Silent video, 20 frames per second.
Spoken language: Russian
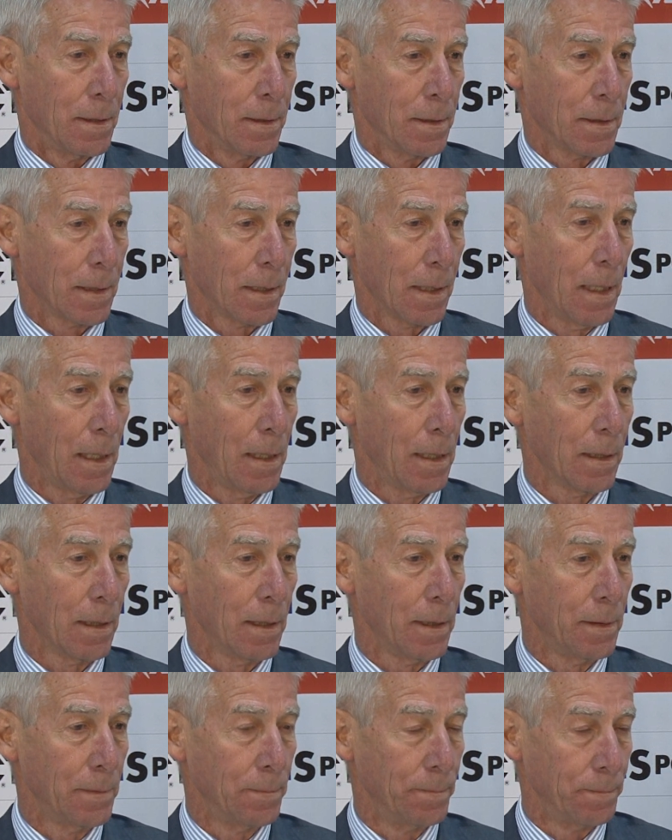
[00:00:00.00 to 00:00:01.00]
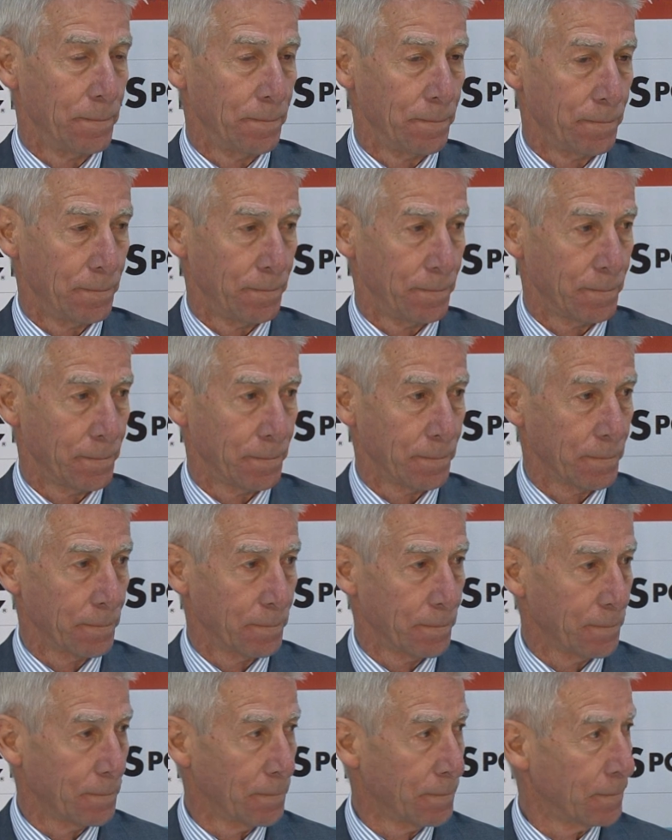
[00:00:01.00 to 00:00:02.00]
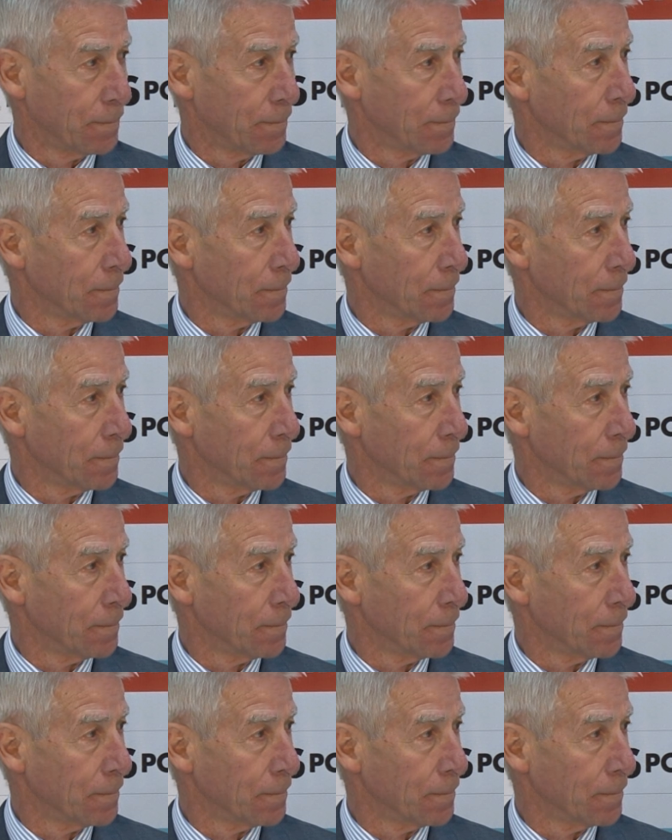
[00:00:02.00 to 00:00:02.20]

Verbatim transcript: с коллегой. Еще вопрос,